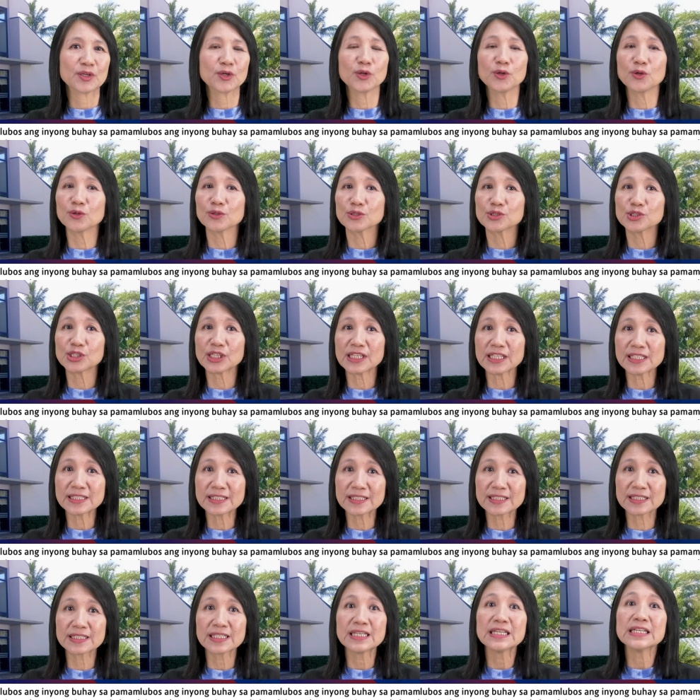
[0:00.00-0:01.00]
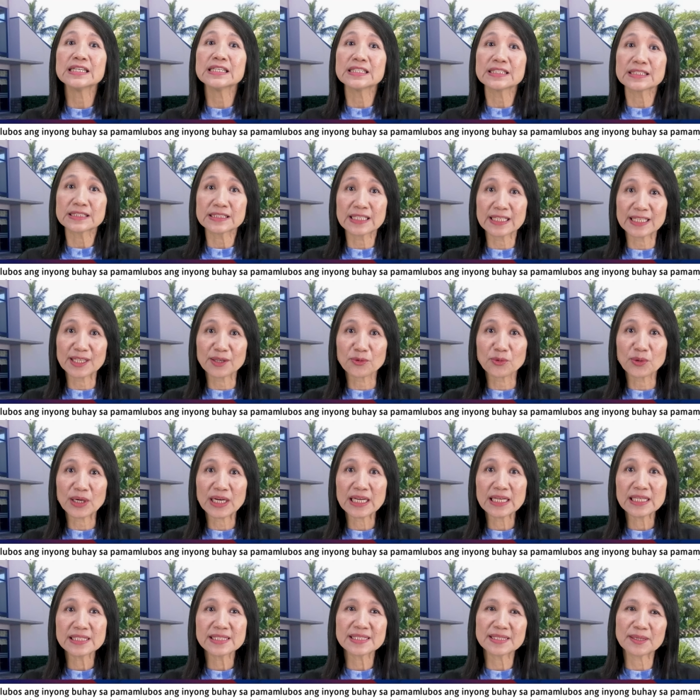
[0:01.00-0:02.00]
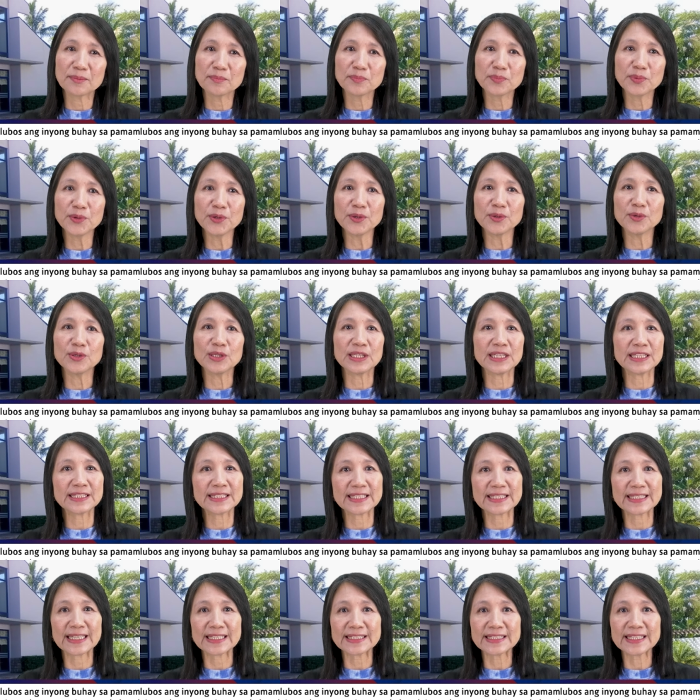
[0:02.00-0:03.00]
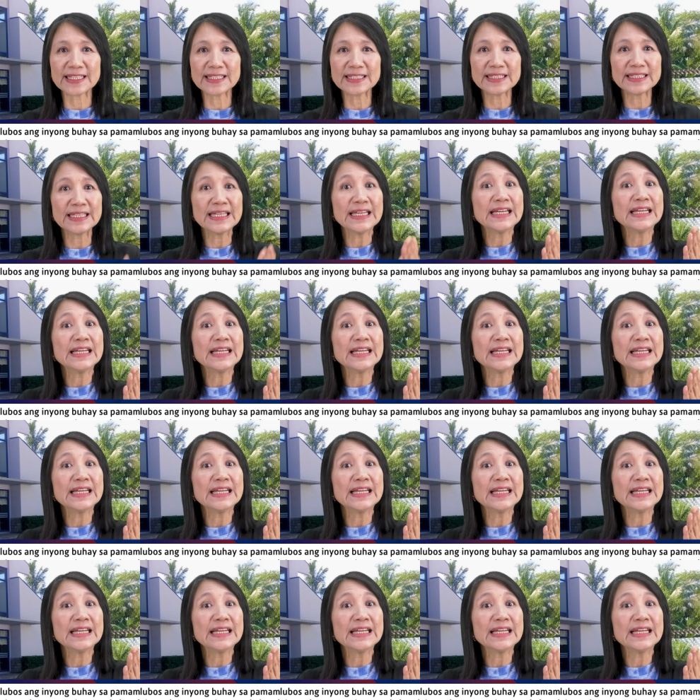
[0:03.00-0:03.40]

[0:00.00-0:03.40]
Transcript: Colossus dalawa, sampu, ulitin natin,